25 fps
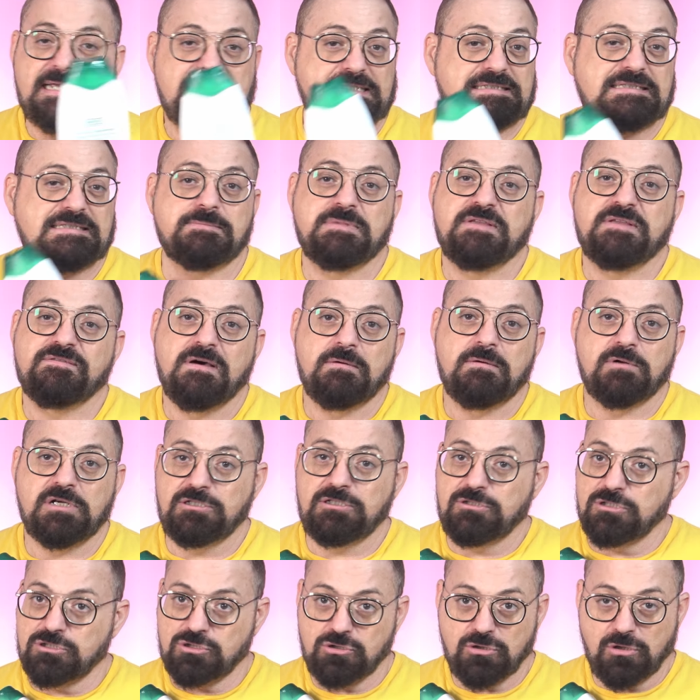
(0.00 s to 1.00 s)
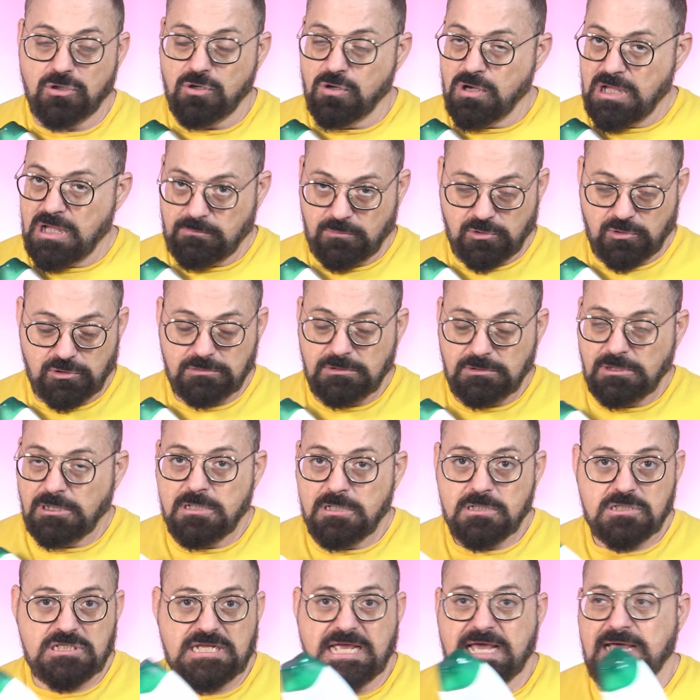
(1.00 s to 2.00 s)
Este es mi favorito, esto lo amo.
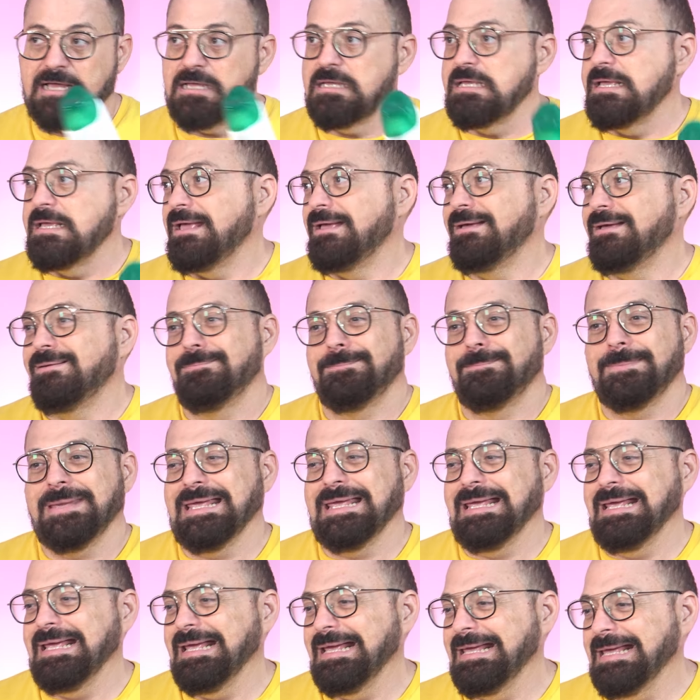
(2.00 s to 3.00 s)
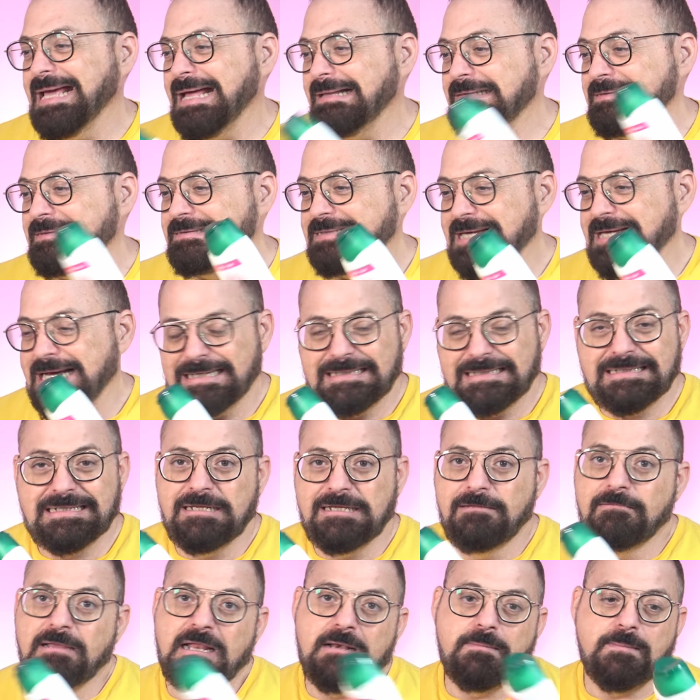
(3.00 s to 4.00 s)
O sea, me encanta,
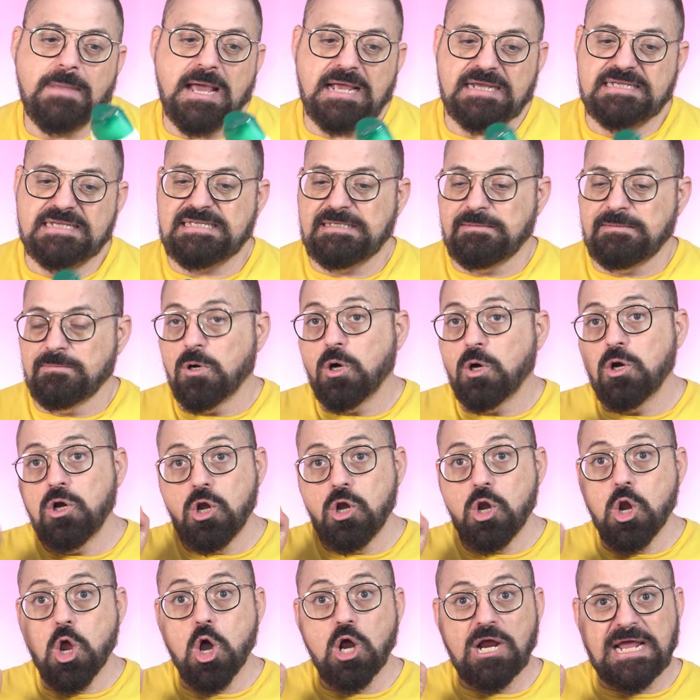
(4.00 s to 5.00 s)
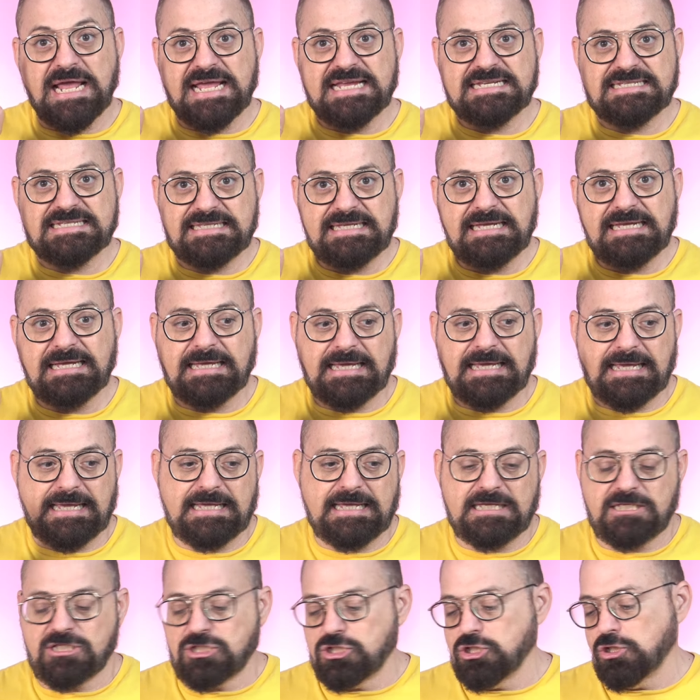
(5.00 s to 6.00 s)
nivel máximo. Lo que sí
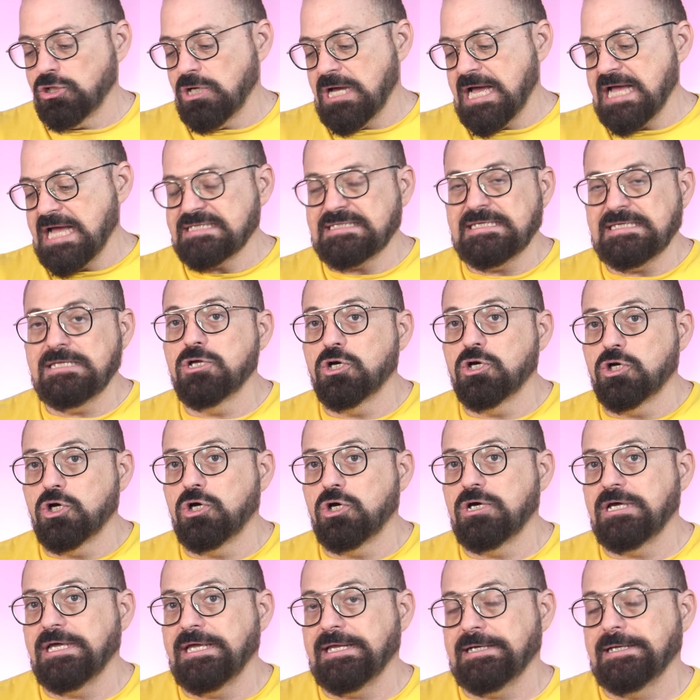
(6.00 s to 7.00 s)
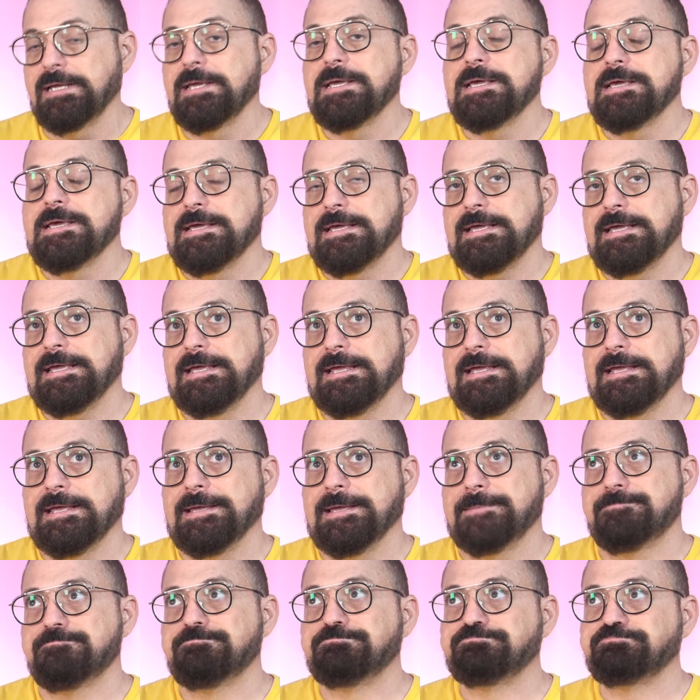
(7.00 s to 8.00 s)
que he hecho ha sido coger...
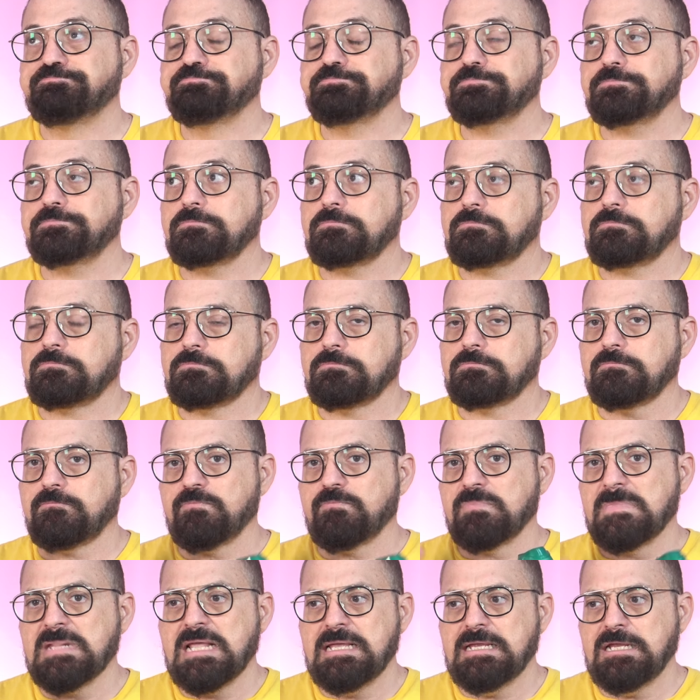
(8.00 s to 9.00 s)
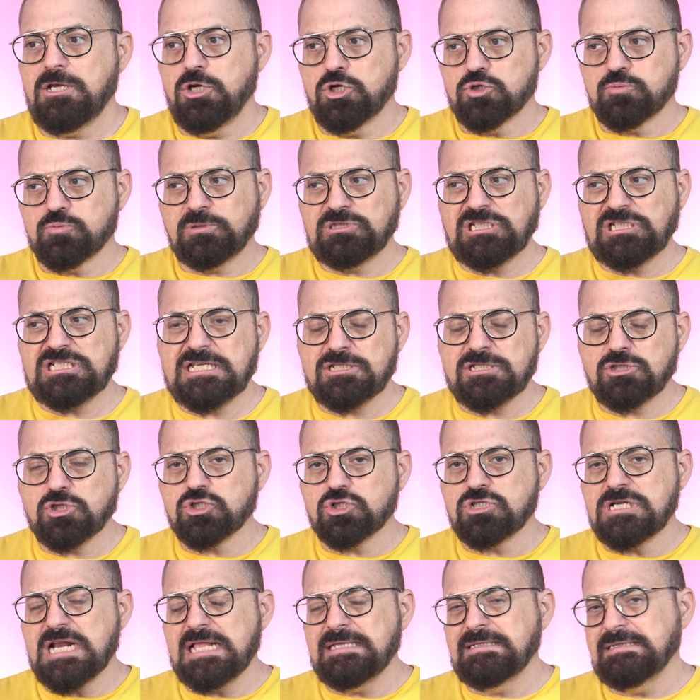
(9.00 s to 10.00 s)
Em, los botes
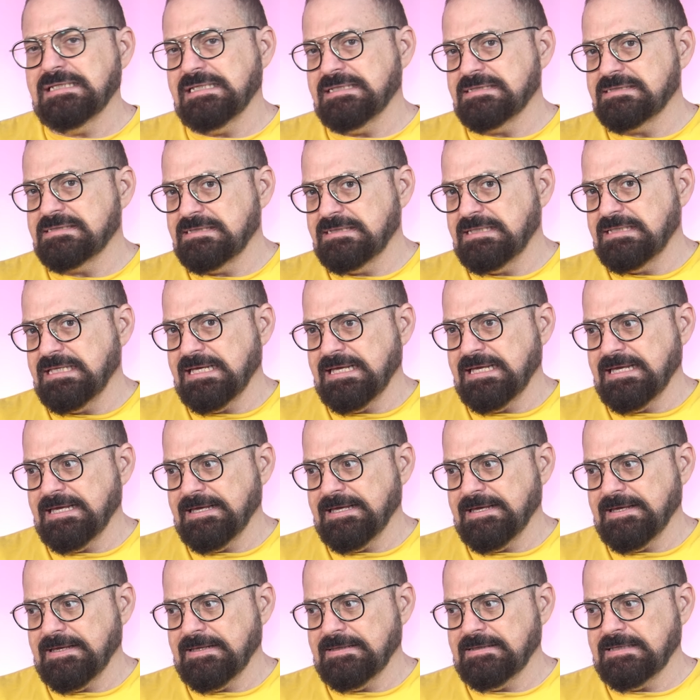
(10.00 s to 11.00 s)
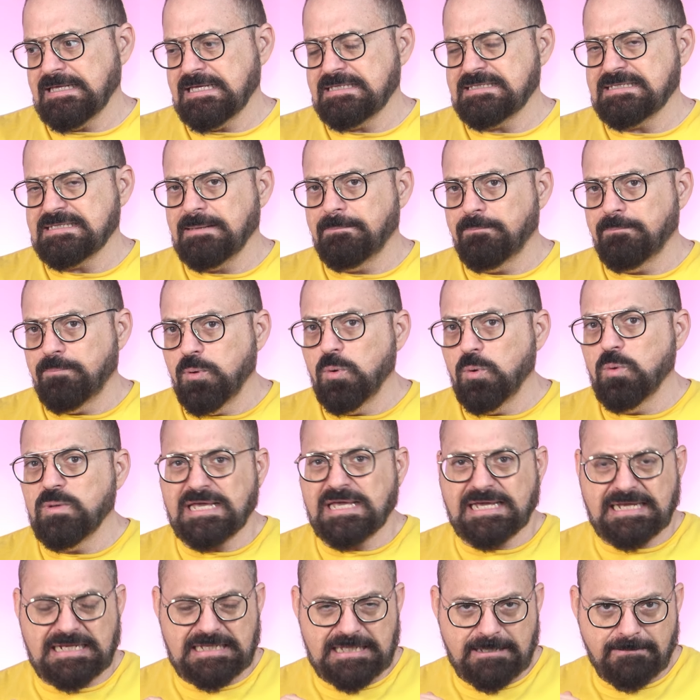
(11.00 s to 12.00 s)
estos grandes de champú,
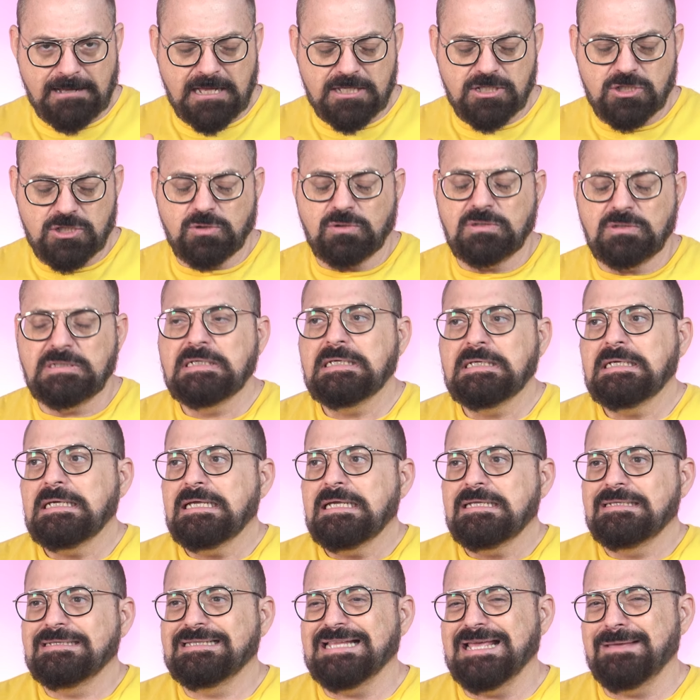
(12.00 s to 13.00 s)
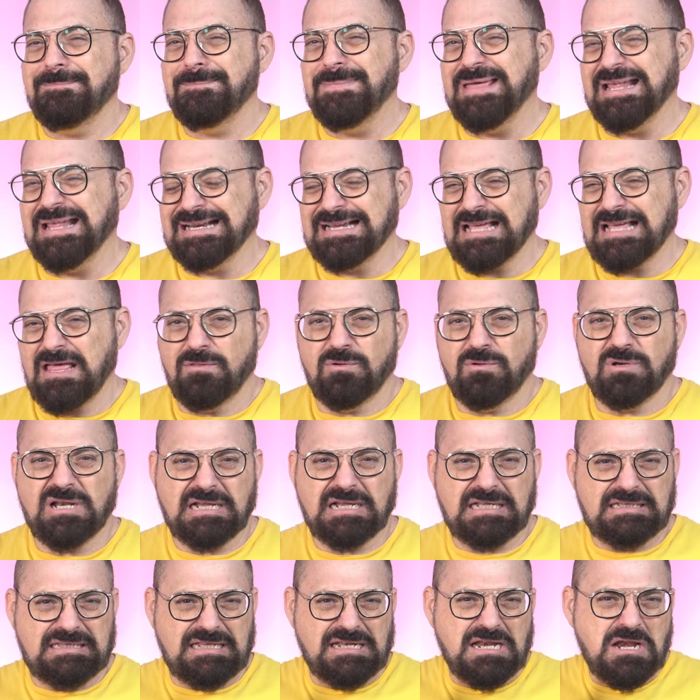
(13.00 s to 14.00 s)
de, gel de baño, de
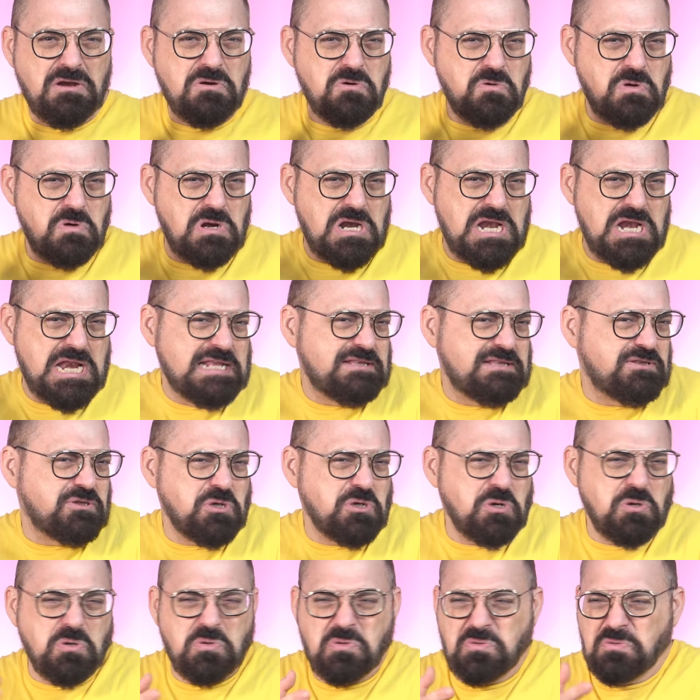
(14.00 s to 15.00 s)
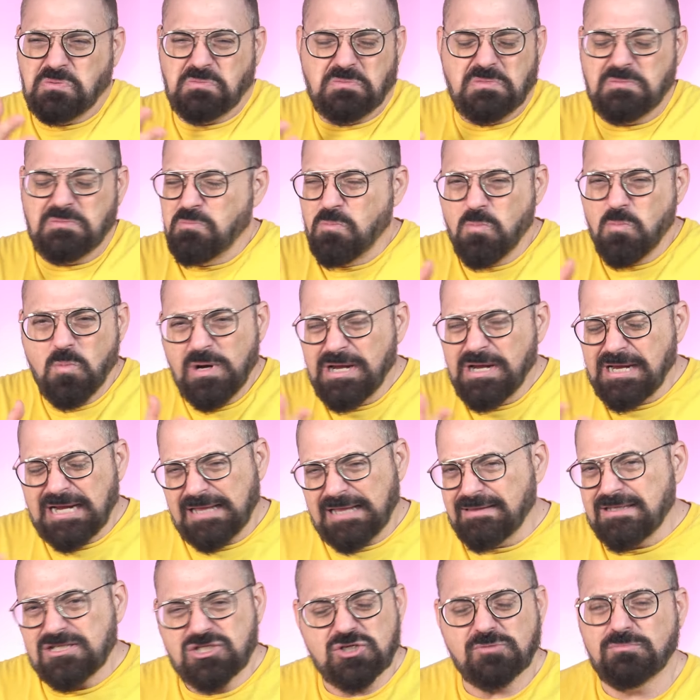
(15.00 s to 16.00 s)
Mercadona, que tienen un litro, muy
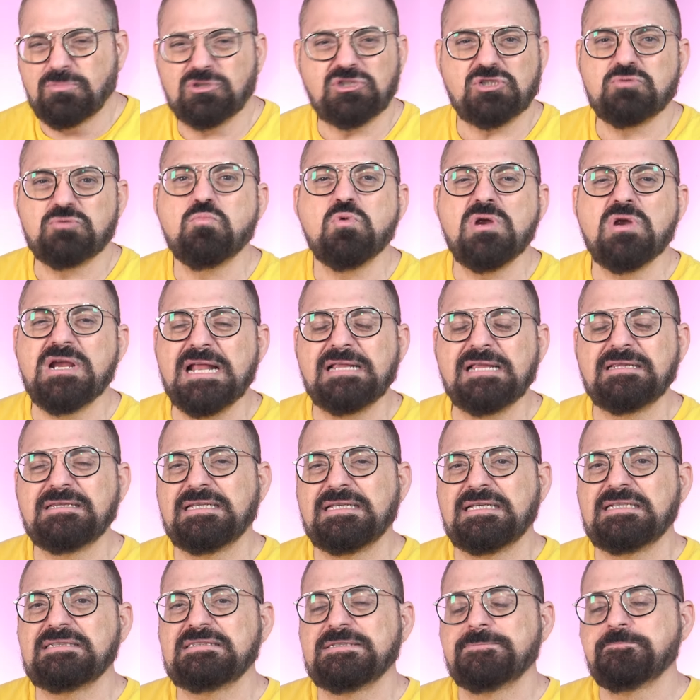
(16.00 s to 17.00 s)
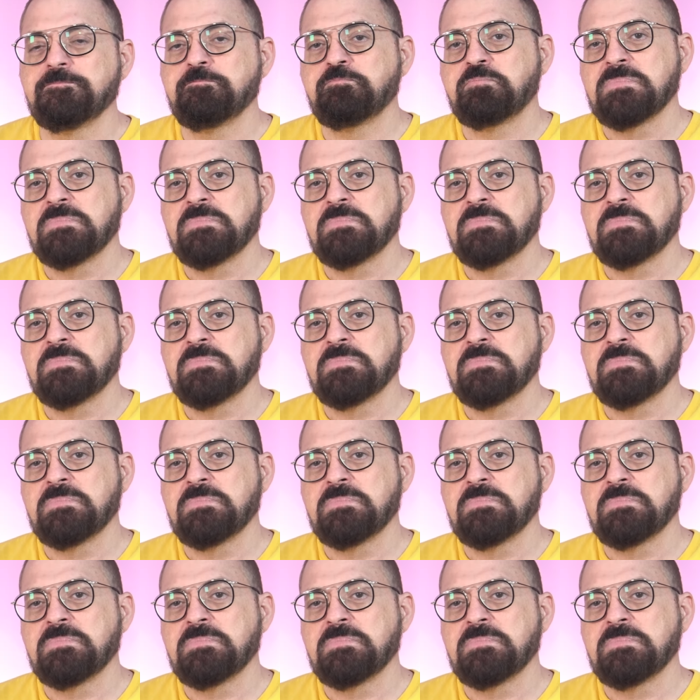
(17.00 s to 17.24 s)
grande, son botes muy grandes.